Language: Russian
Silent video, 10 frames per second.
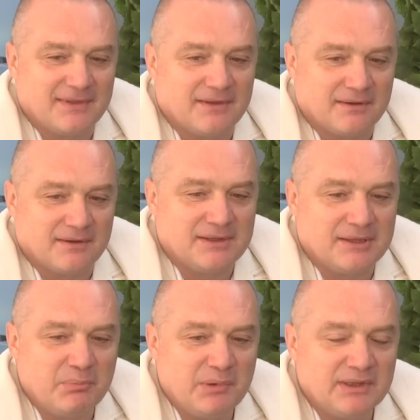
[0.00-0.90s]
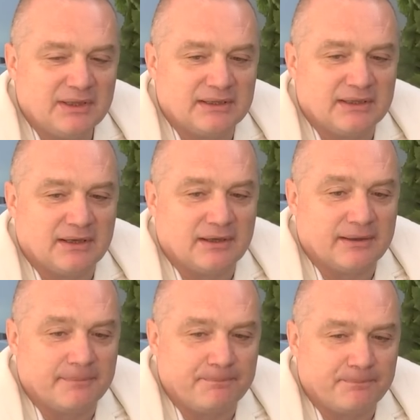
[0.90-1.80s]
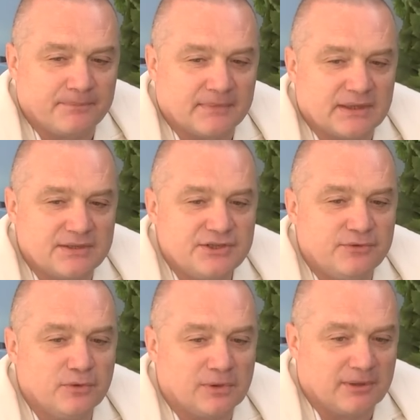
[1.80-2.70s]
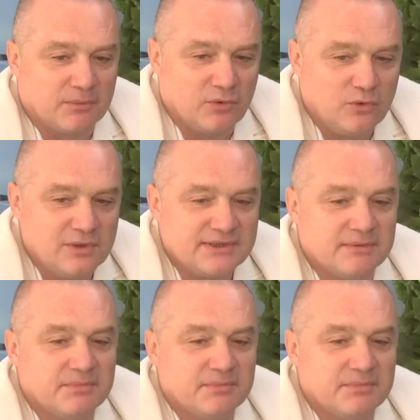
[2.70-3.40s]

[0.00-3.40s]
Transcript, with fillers: Это было на четвертом курсе.